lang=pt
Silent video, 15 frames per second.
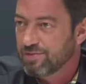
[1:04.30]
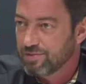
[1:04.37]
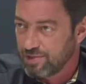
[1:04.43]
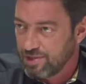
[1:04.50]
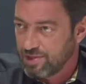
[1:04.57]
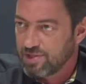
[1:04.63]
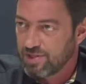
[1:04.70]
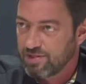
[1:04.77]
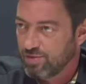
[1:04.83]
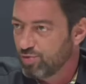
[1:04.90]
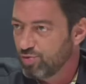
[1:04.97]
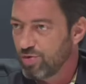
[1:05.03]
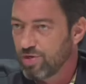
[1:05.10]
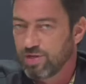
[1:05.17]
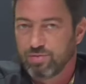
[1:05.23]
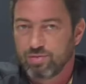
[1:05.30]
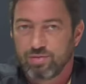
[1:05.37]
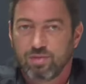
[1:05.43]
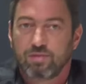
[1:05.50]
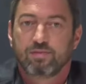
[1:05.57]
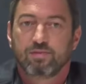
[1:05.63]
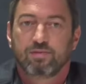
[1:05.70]
você trazer o
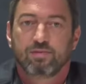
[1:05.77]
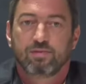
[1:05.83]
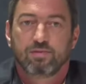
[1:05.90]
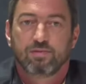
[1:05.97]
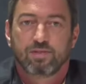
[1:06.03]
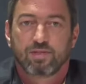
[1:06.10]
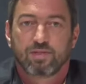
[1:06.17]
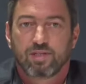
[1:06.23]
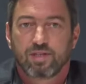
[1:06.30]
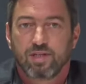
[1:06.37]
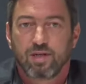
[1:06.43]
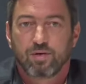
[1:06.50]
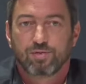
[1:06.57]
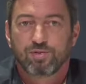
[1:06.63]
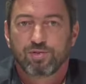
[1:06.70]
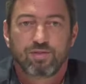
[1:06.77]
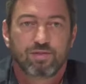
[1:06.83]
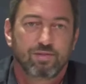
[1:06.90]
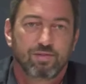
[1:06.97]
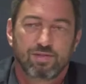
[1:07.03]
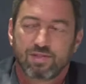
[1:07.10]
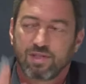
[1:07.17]
jogador, você ganhar o
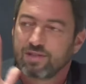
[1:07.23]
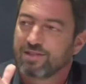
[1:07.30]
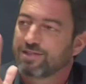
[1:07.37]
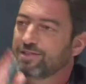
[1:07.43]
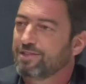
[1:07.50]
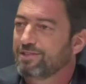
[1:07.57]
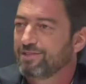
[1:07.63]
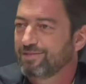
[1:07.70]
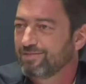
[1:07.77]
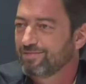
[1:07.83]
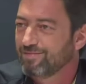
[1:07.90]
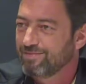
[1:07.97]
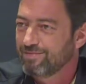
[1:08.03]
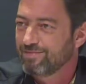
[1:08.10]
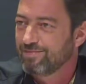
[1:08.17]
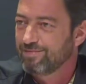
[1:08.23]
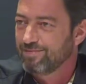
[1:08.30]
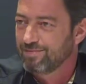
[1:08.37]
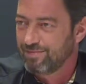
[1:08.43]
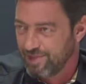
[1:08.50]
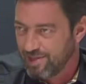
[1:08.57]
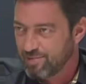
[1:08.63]
título e sair daqui
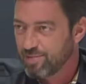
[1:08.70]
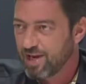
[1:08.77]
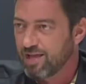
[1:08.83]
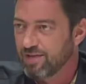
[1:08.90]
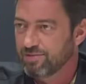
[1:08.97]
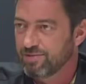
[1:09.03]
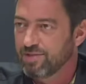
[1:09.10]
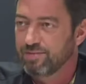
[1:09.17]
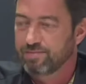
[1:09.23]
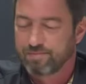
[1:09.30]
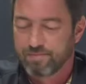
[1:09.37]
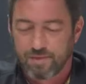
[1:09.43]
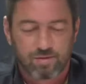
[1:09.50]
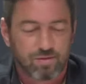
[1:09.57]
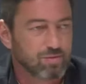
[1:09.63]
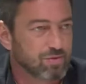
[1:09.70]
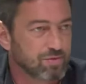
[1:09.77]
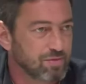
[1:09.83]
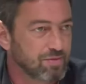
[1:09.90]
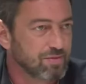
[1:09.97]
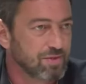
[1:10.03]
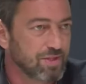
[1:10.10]
lembrado, né?
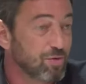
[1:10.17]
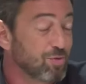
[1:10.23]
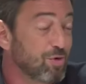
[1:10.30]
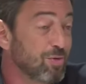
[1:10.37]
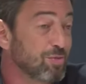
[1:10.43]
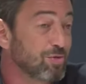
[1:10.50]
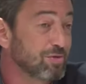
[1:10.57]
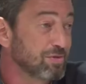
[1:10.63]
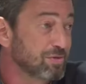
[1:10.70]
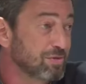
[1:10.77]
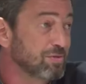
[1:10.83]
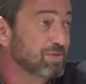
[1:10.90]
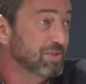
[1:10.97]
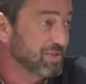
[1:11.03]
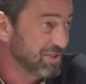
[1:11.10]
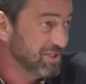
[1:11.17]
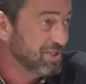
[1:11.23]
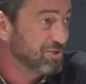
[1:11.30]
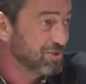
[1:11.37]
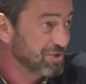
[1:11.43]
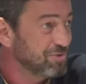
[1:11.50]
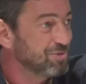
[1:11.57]
Como, não como o
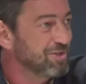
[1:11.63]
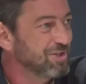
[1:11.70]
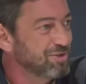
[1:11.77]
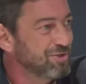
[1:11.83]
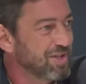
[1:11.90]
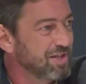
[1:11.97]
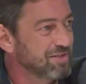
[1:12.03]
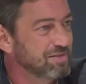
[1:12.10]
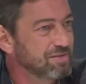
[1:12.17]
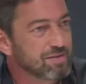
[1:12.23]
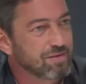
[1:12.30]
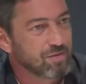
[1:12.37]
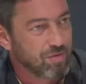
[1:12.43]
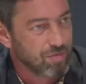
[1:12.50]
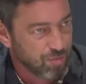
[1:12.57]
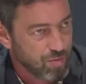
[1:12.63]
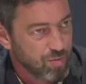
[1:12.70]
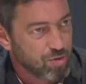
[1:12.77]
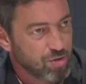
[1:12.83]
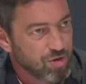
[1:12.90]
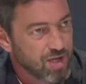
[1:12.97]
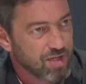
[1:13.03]
presidente que não ganhou nada, como é o
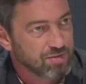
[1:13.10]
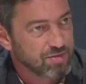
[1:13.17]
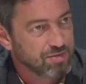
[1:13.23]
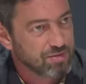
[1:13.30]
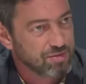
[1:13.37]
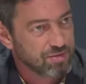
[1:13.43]
meu caso.